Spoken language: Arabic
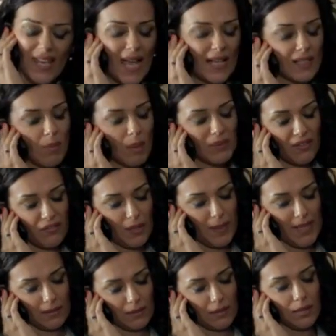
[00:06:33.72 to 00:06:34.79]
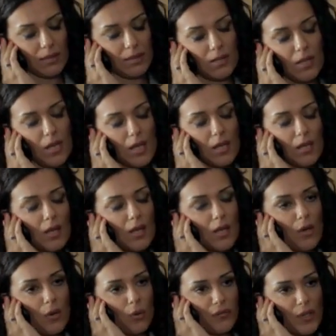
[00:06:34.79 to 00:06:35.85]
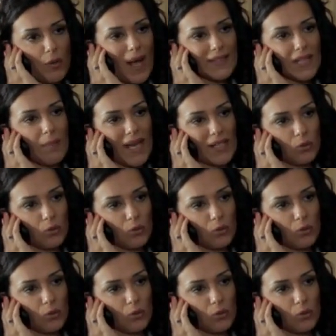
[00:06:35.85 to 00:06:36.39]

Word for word: انا عند مامتك في البيت وفي واحده